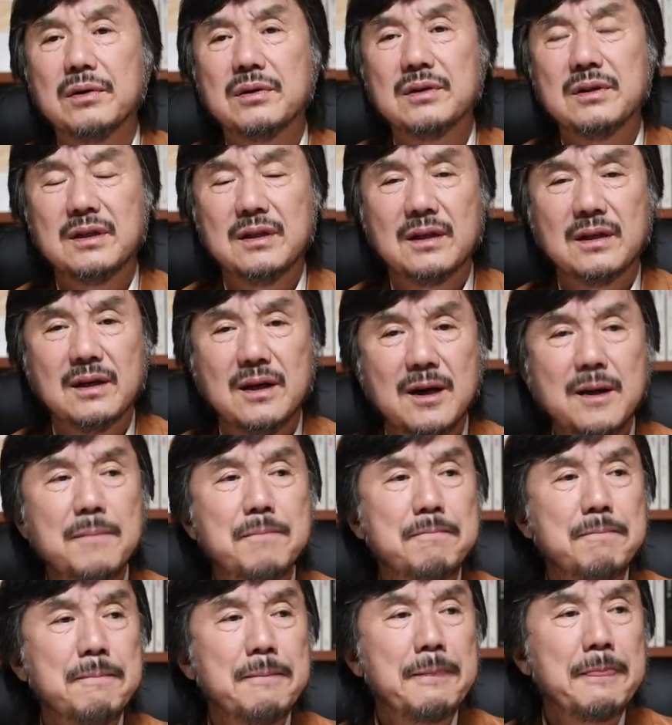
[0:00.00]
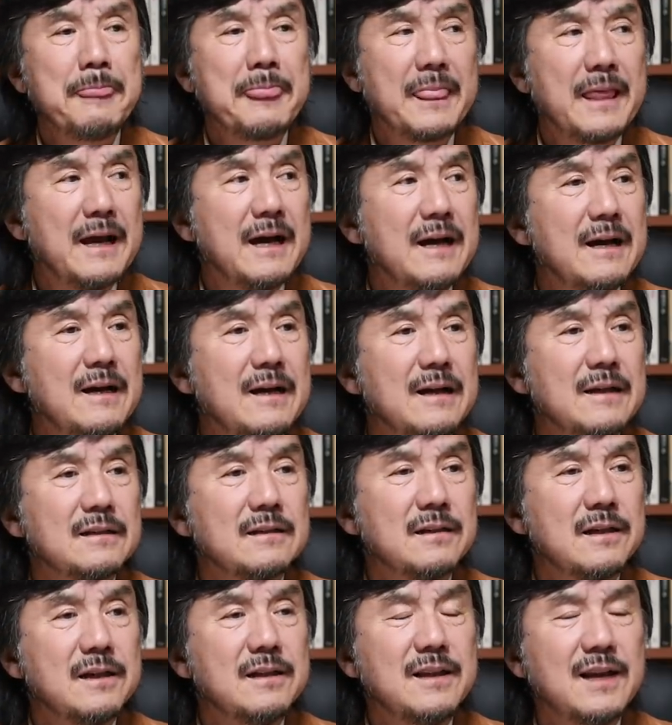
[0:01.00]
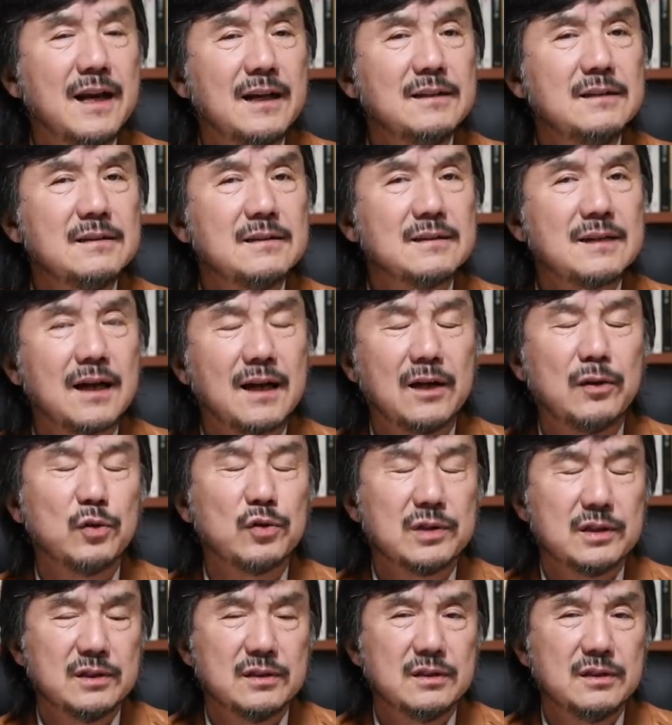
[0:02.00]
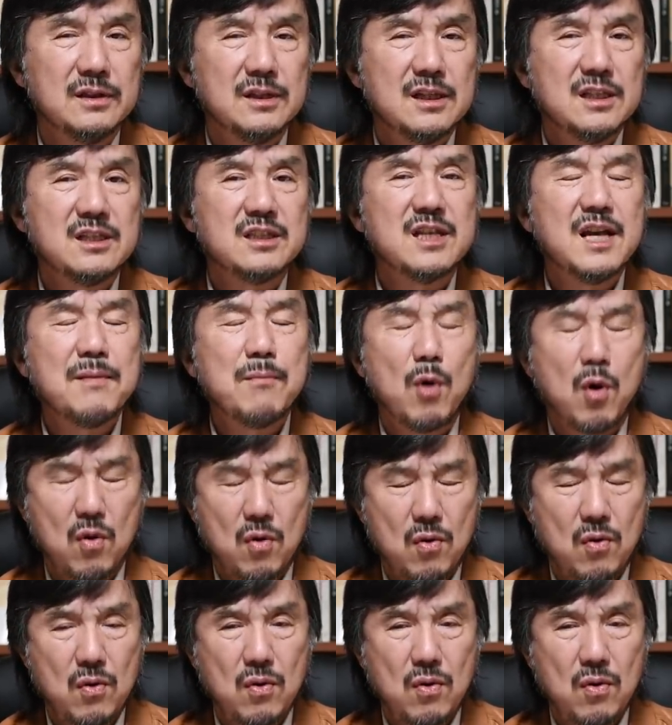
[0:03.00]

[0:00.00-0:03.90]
그러니까 어, 그에 대한 작가 노트, 제목,